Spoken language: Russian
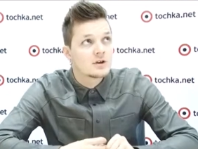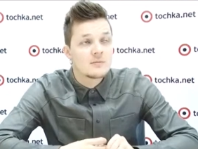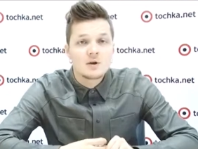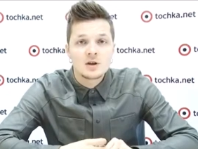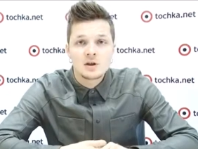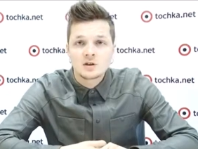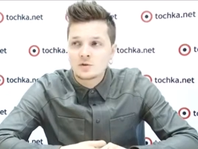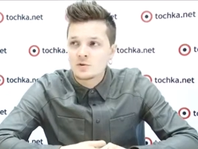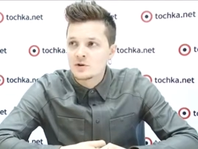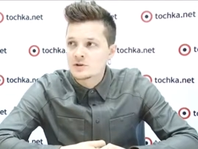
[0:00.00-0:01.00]
тем менее
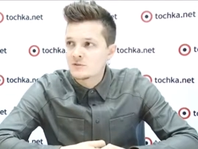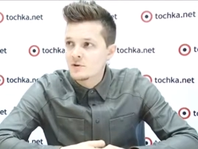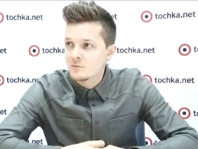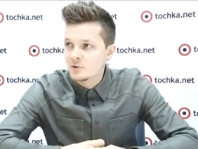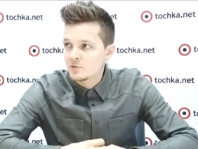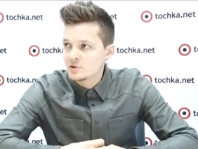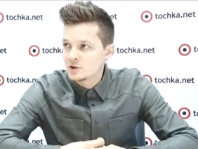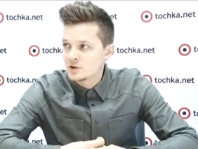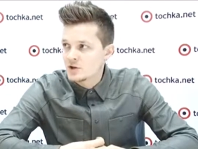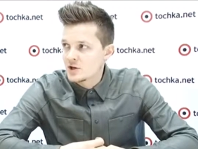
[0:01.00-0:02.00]
ты уязвим, потому
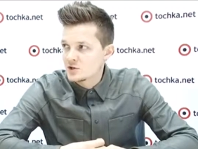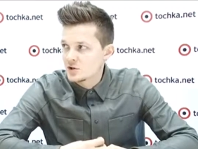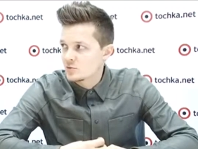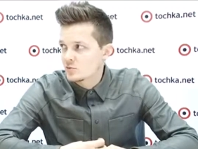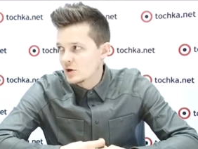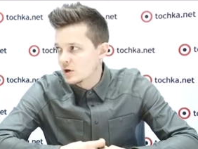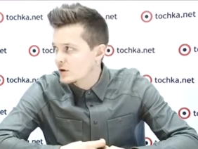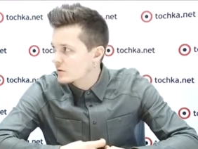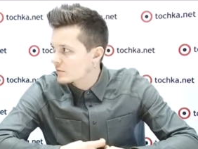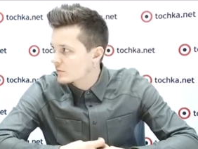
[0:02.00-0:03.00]
что ты знаешь,
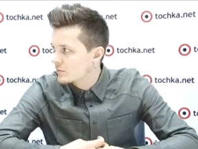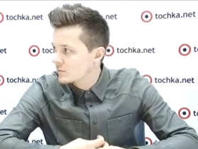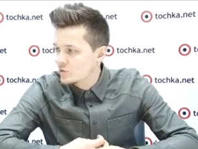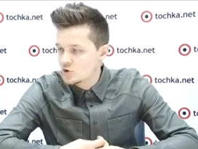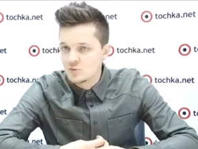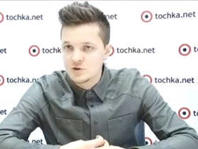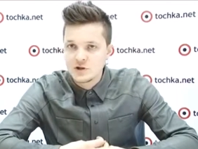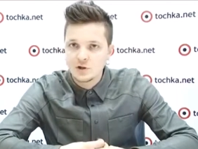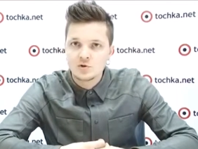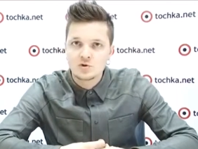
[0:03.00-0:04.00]
откуда может быть
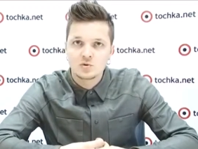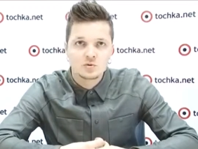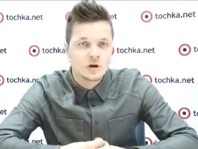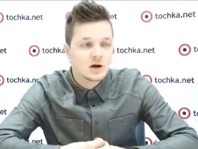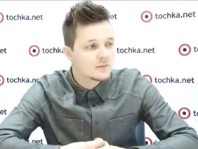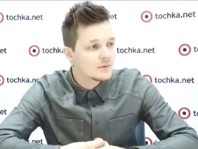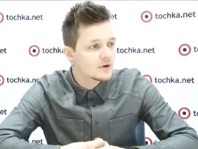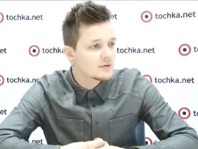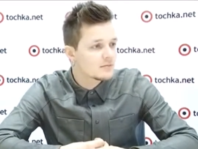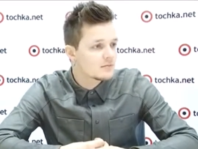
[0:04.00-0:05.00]
следующий удар.
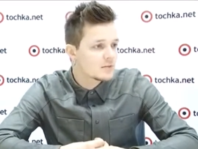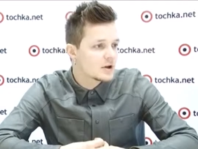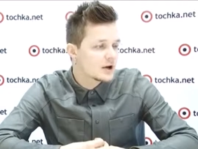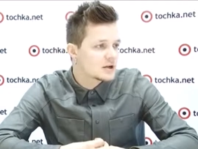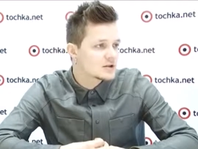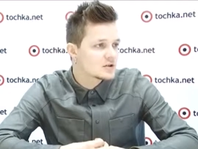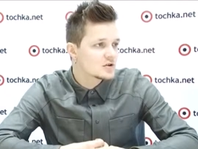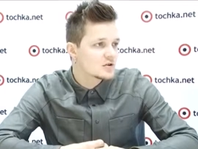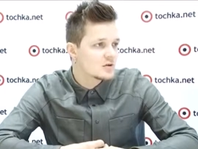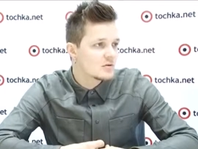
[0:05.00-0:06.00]
мне кажется,
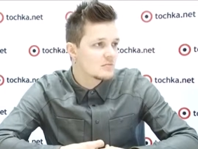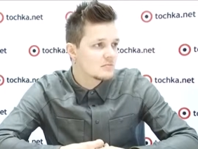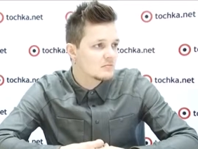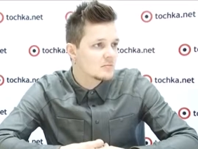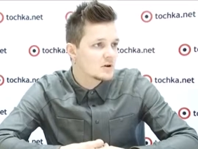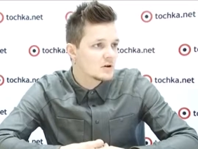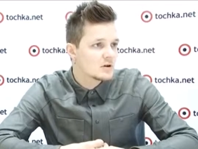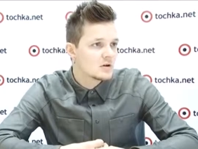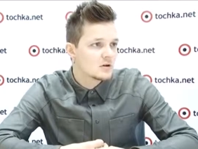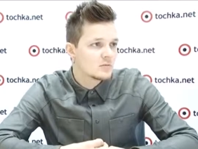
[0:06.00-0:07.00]
что
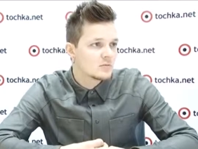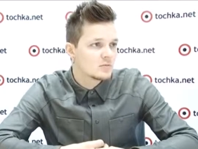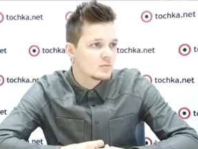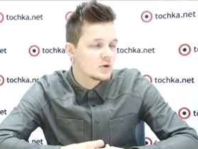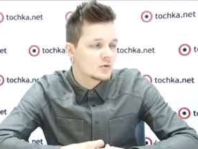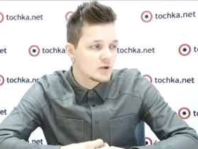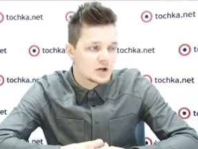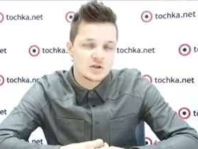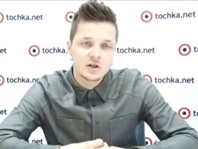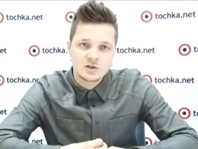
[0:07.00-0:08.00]

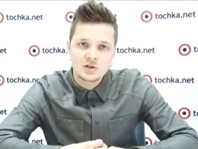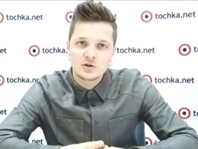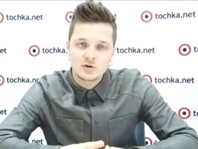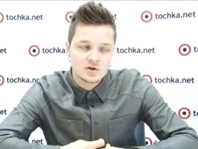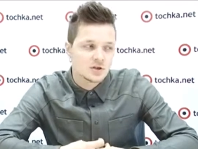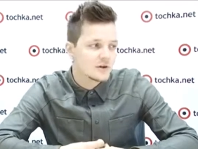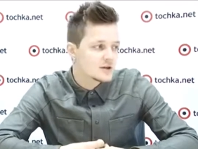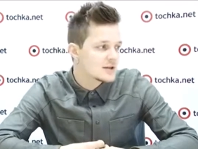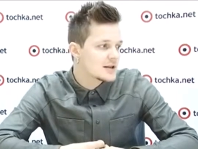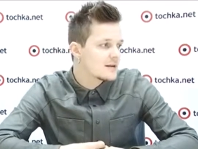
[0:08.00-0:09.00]
неудачи должны делать
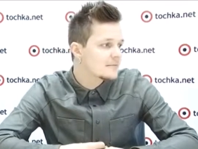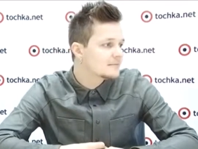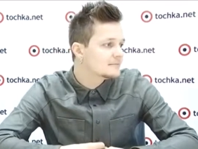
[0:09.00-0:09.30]
человека сильнее.